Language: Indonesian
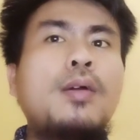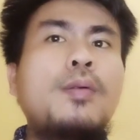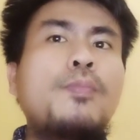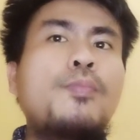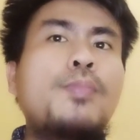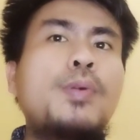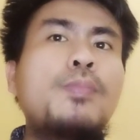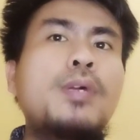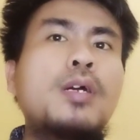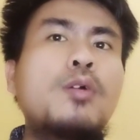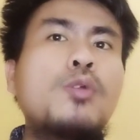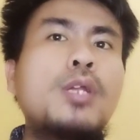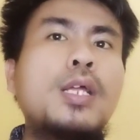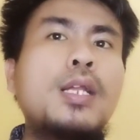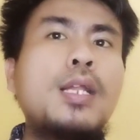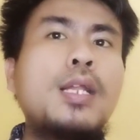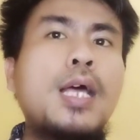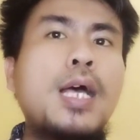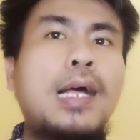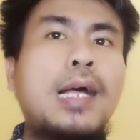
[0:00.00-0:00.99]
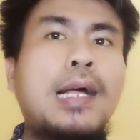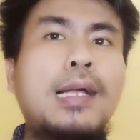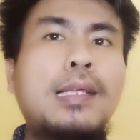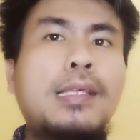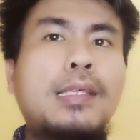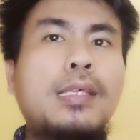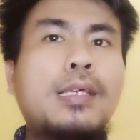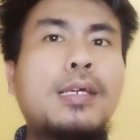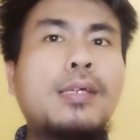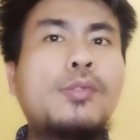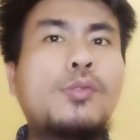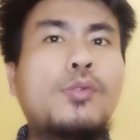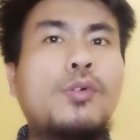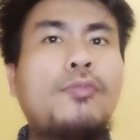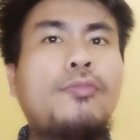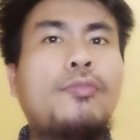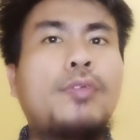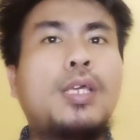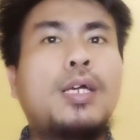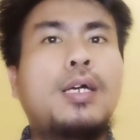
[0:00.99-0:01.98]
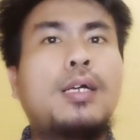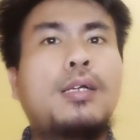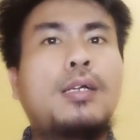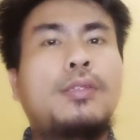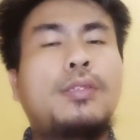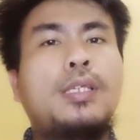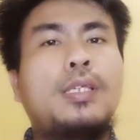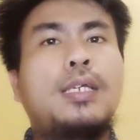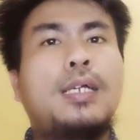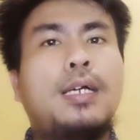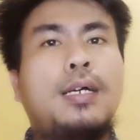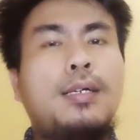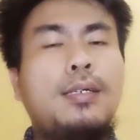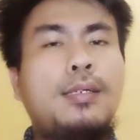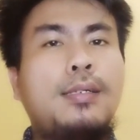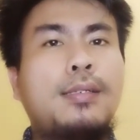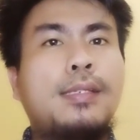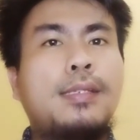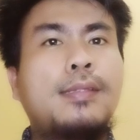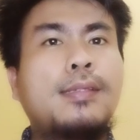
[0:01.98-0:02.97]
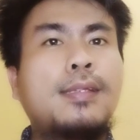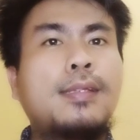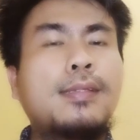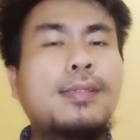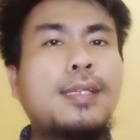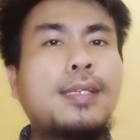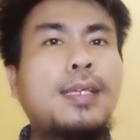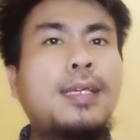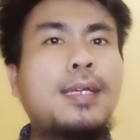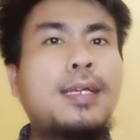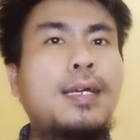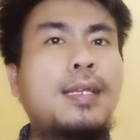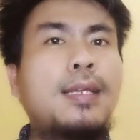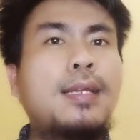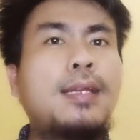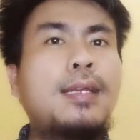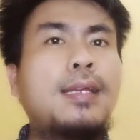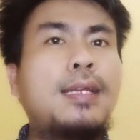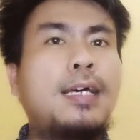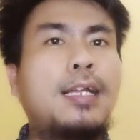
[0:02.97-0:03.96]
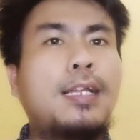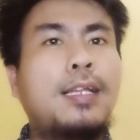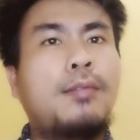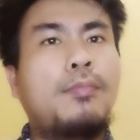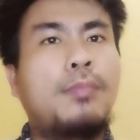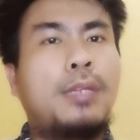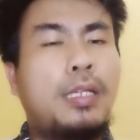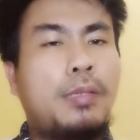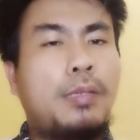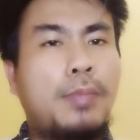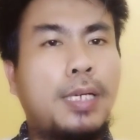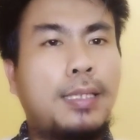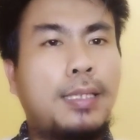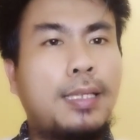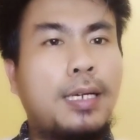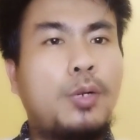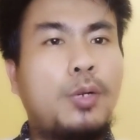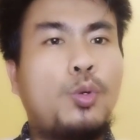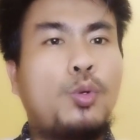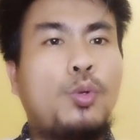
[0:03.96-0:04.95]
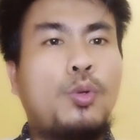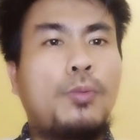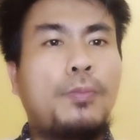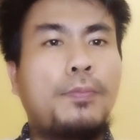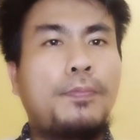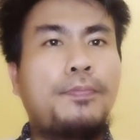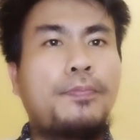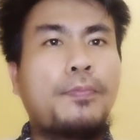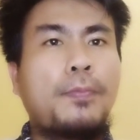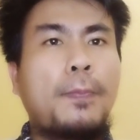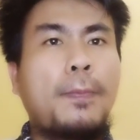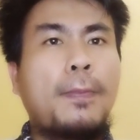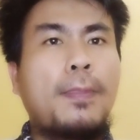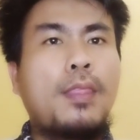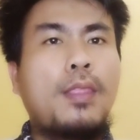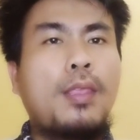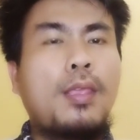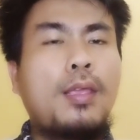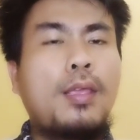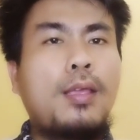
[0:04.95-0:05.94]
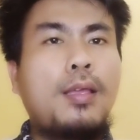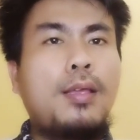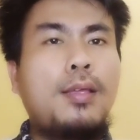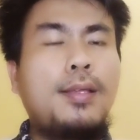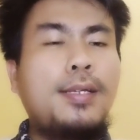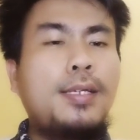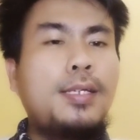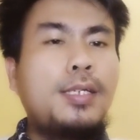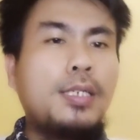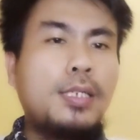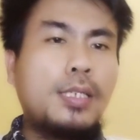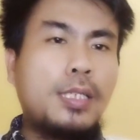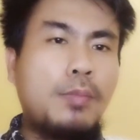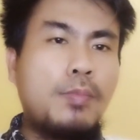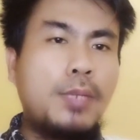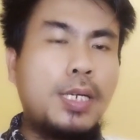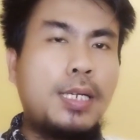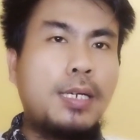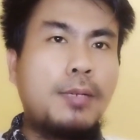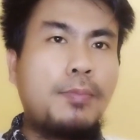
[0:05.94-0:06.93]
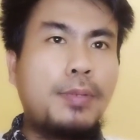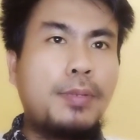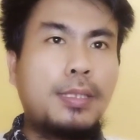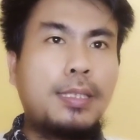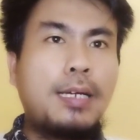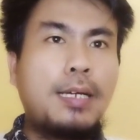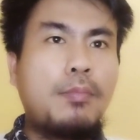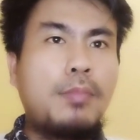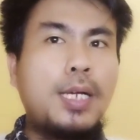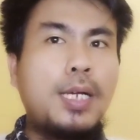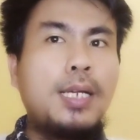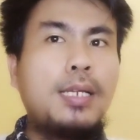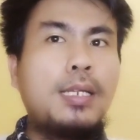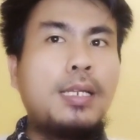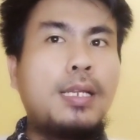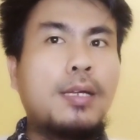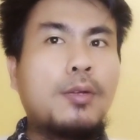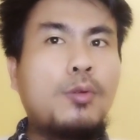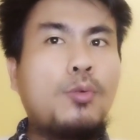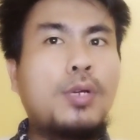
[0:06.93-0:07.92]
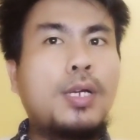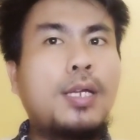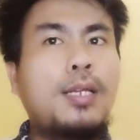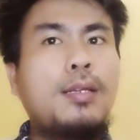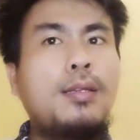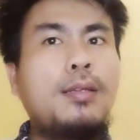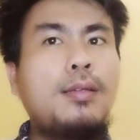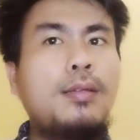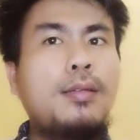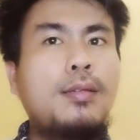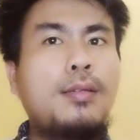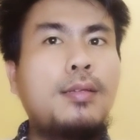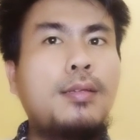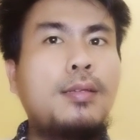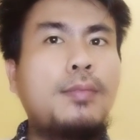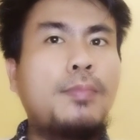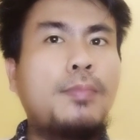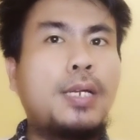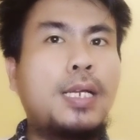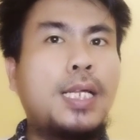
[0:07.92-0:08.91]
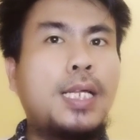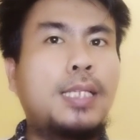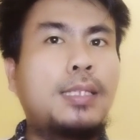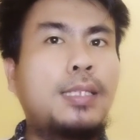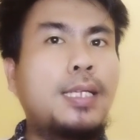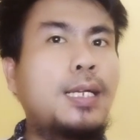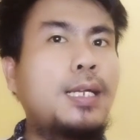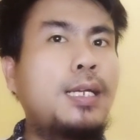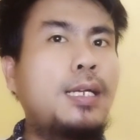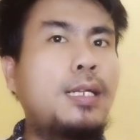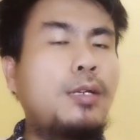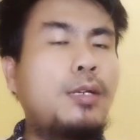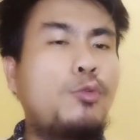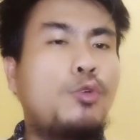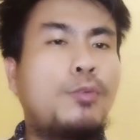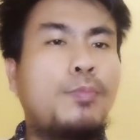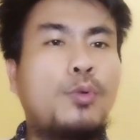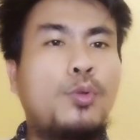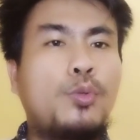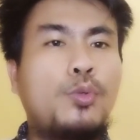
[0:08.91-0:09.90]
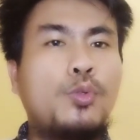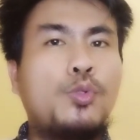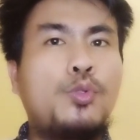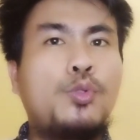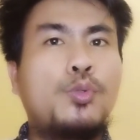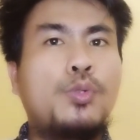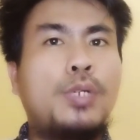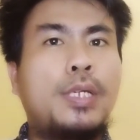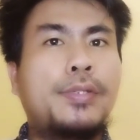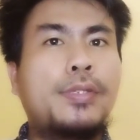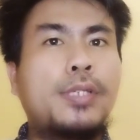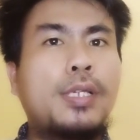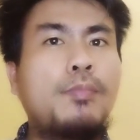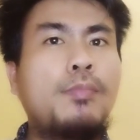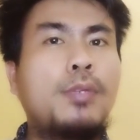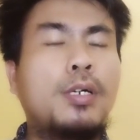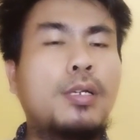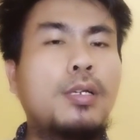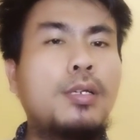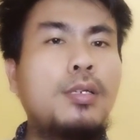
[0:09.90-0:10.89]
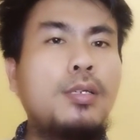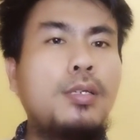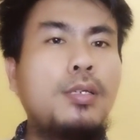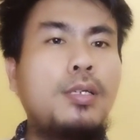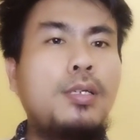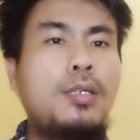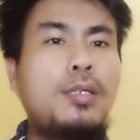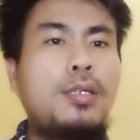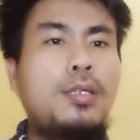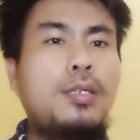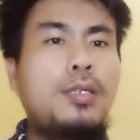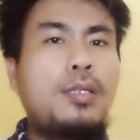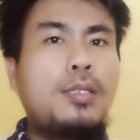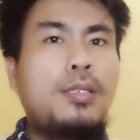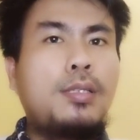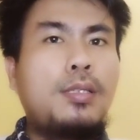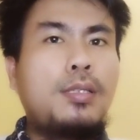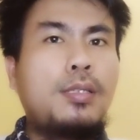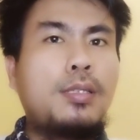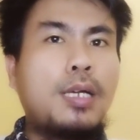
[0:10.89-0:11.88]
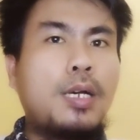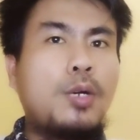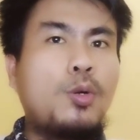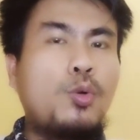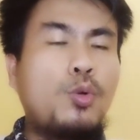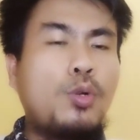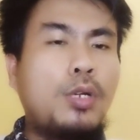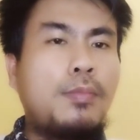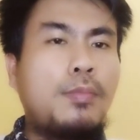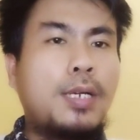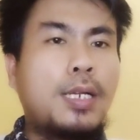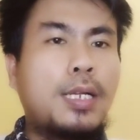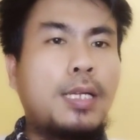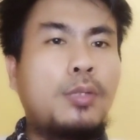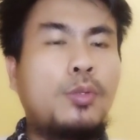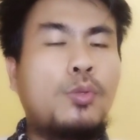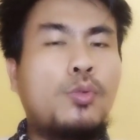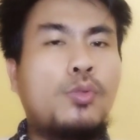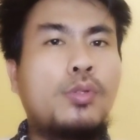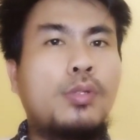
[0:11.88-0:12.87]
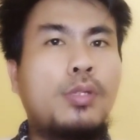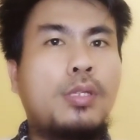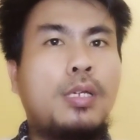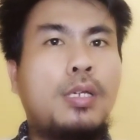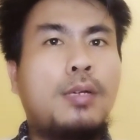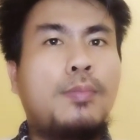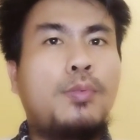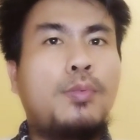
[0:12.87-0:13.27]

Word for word: Pembangunan Hagia Sophia ketiga diselesaikan dalam lima tahun. Ibadah pertama dilakukan pada tanggal 27 Desember tahun 537.